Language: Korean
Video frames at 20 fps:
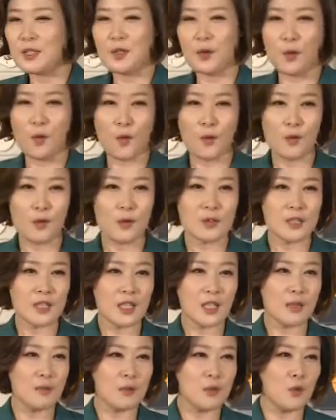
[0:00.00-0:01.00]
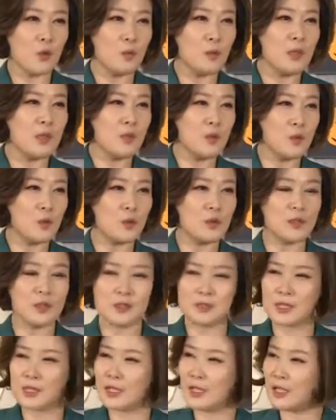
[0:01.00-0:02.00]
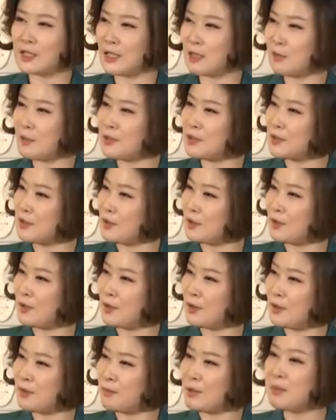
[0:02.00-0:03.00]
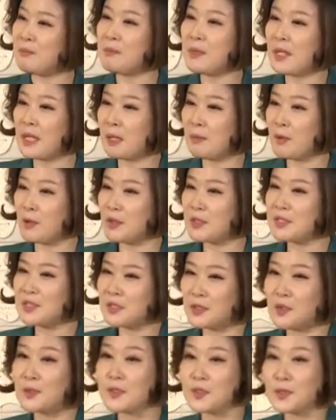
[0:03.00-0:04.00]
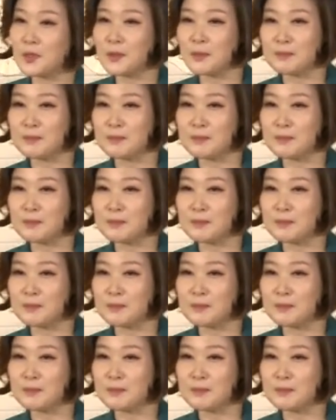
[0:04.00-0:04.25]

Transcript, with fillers: 여러 사람이 도미노 상태가 되면서 민폐가 벌어지는 거죠.